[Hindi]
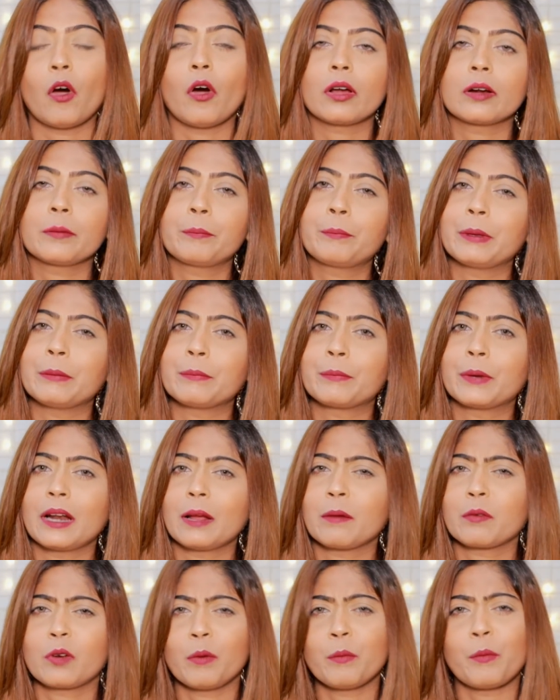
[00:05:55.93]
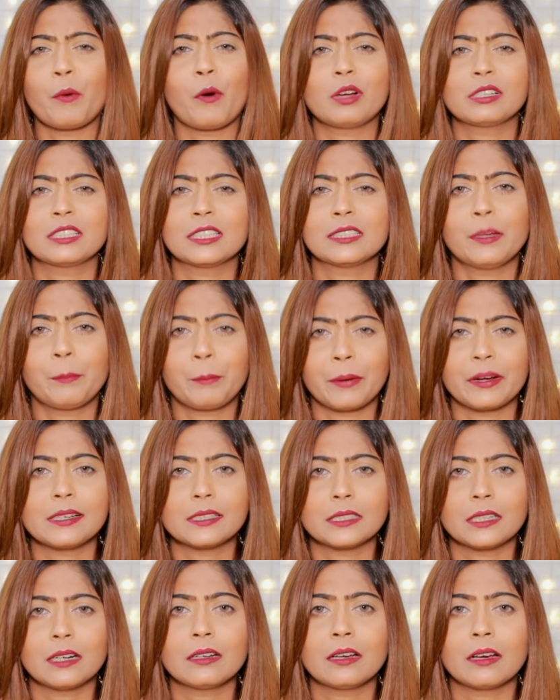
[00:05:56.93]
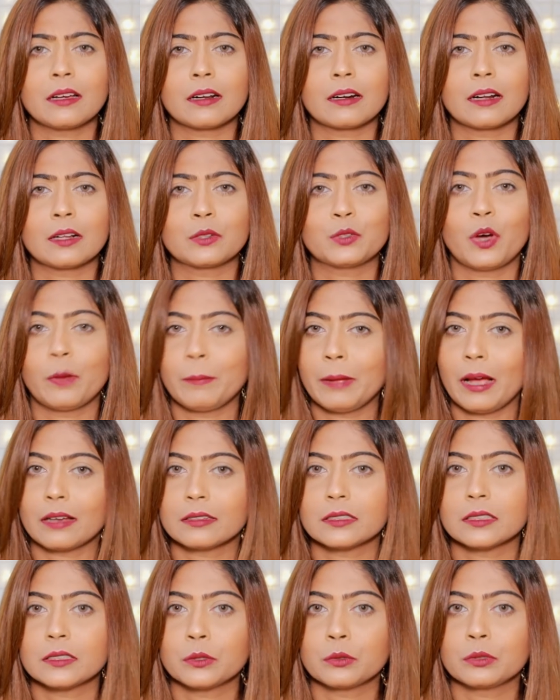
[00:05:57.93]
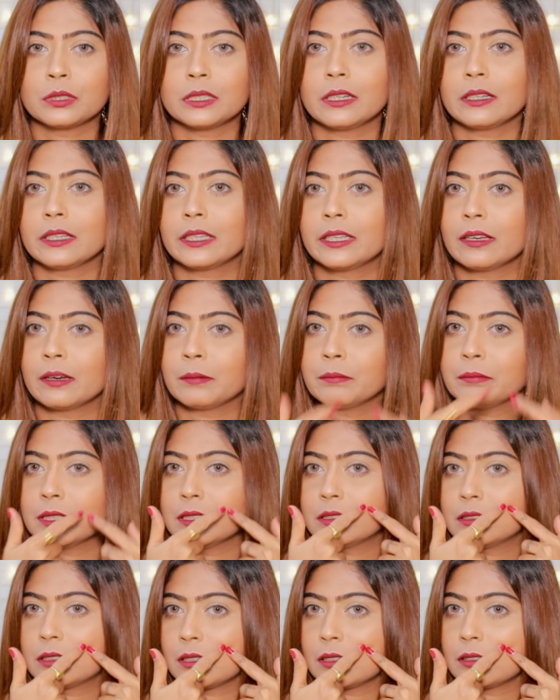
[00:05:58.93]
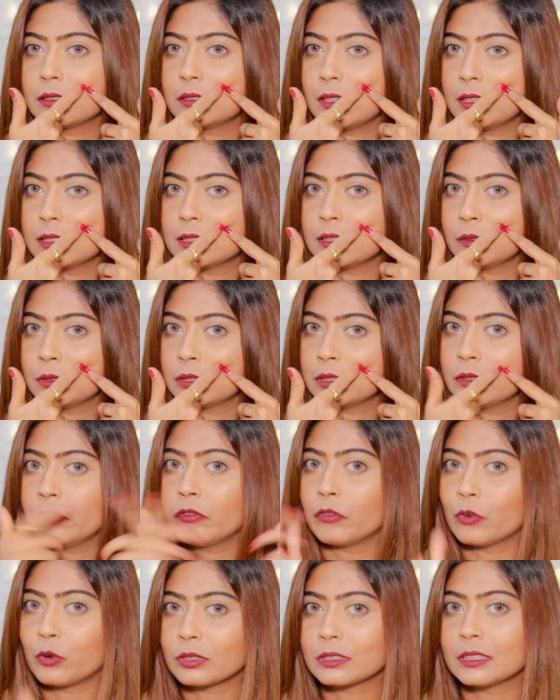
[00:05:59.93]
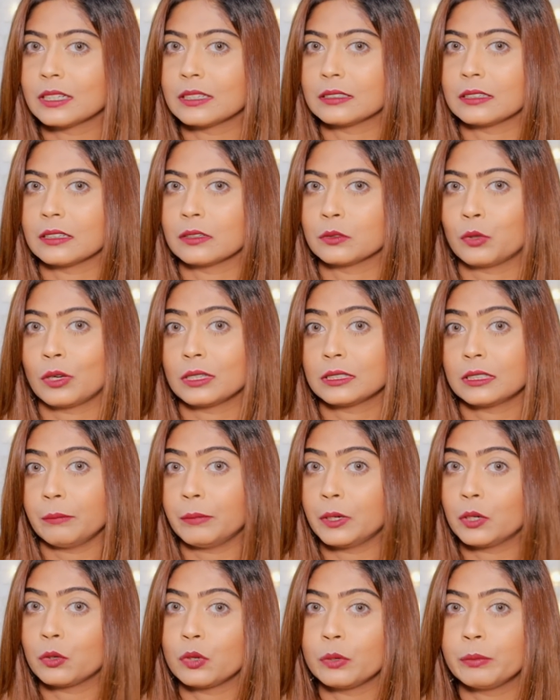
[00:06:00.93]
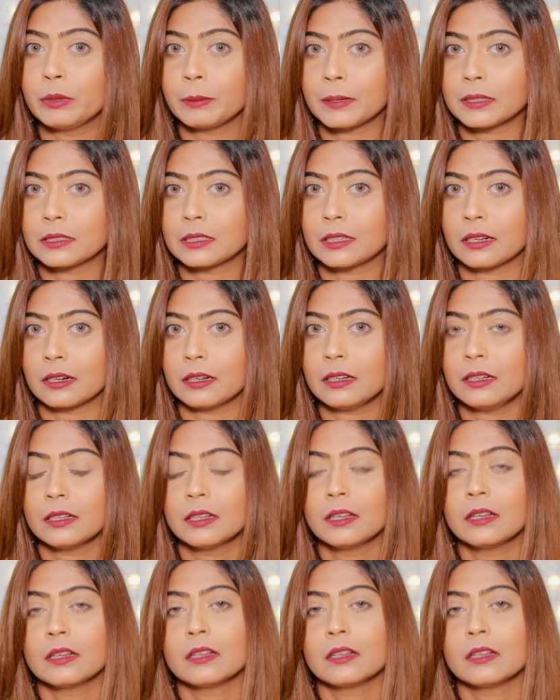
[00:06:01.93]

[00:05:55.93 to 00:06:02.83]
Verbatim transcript: और पिंपल आपको बहुत ज़्यादा परेशान कर रहा है तो हमें आदत होती है कि हम इस तरह से ऐसे उसे फोड़ देते हैं तो ऐसा बिल्कुल भी मत करें